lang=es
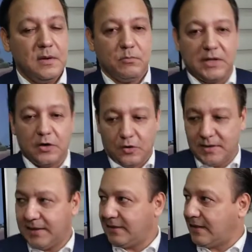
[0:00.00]
Bueno,
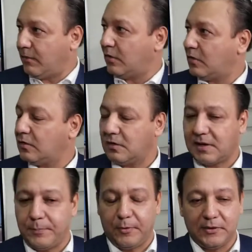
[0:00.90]
eh, debo
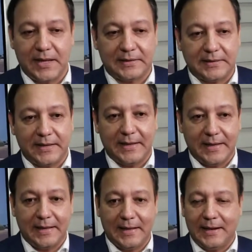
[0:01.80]

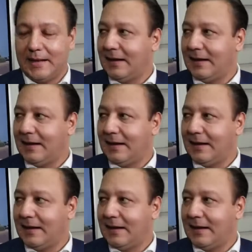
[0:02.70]
responderte,